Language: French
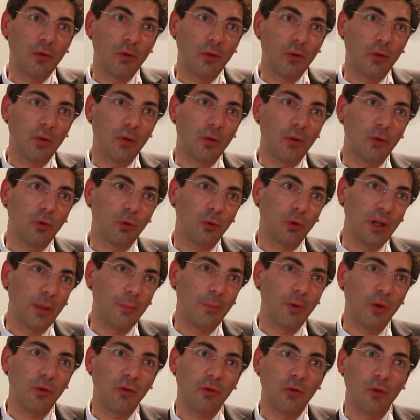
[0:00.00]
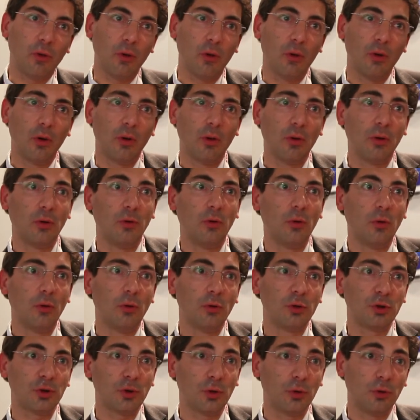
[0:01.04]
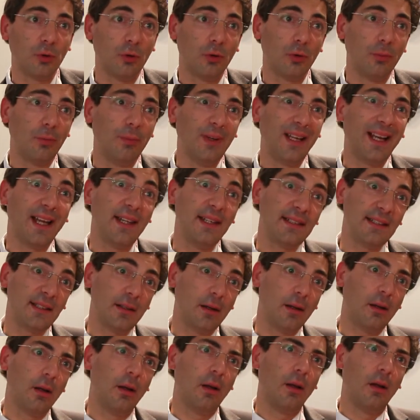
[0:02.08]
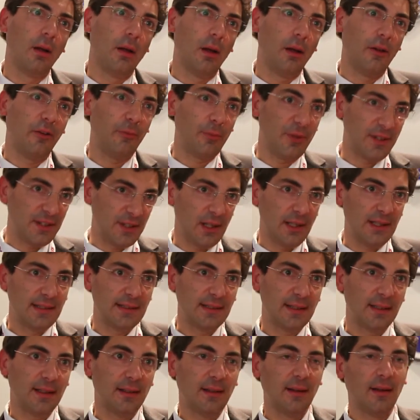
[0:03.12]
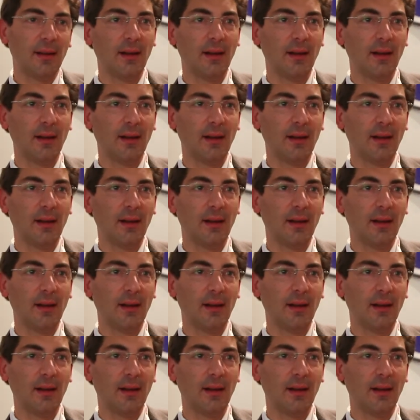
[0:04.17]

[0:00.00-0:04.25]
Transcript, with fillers: euh, sur des postes de, de mécaniciens spécialisés,